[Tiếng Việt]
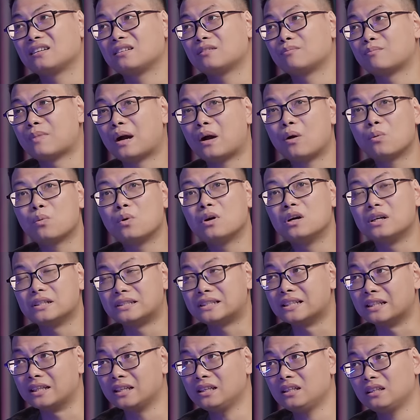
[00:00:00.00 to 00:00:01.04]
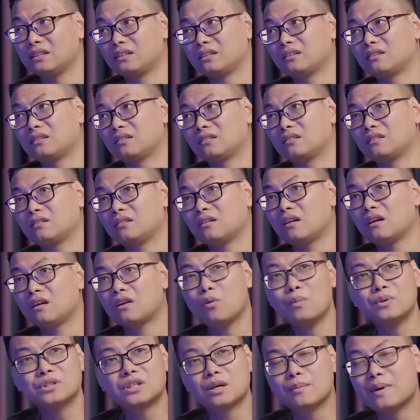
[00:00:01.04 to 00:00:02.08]
mà không có người chỉ ấy,
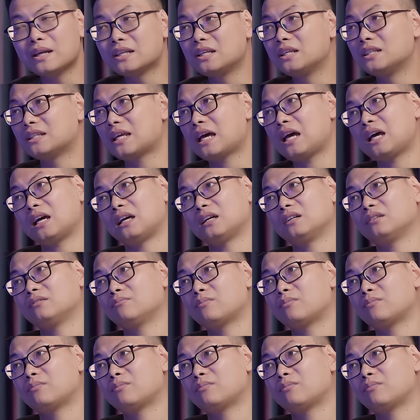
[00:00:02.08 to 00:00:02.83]
không bao giờ các bạn nhìn ra.